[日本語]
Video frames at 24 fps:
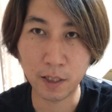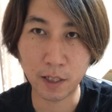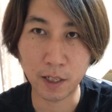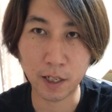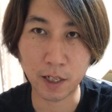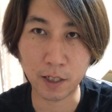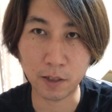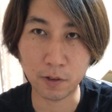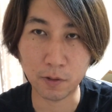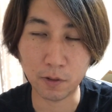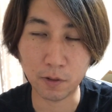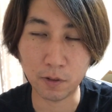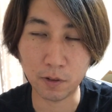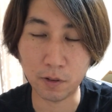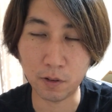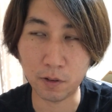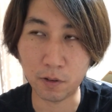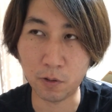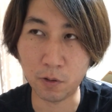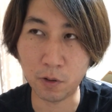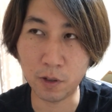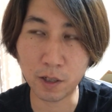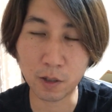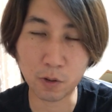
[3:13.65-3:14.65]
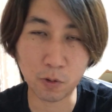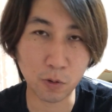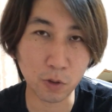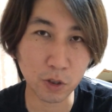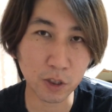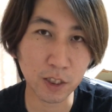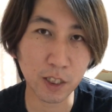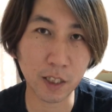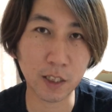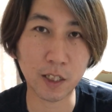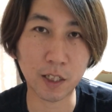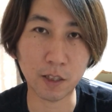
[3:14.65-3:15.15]
あの俺はこうし
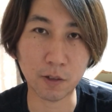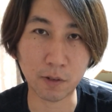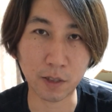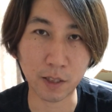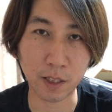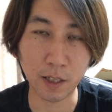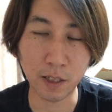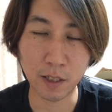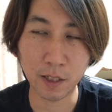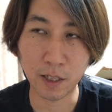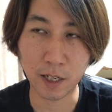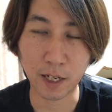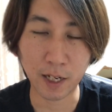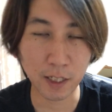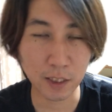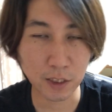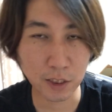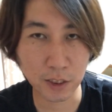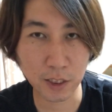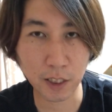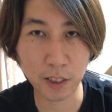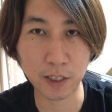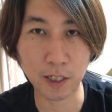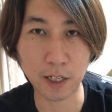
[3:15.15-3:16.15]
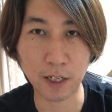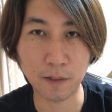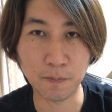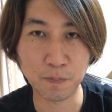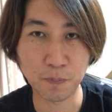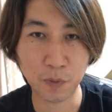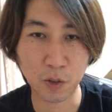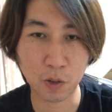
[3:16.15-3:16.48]
たいんだとかねああしたいんだ